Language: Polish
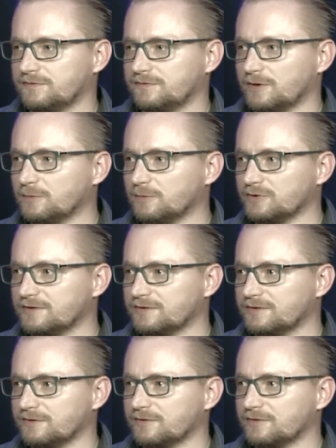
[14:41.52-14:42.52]
komunizm,
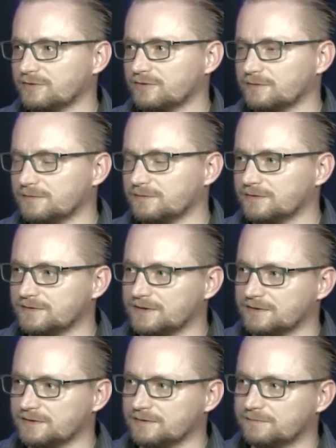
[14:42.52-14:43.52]
w związku z tym
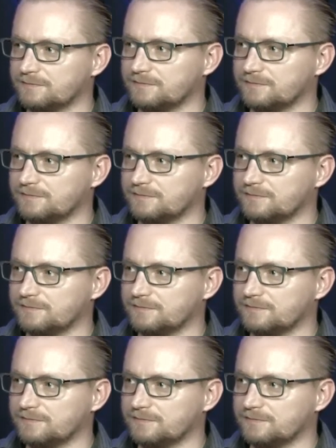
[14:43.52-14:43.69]
te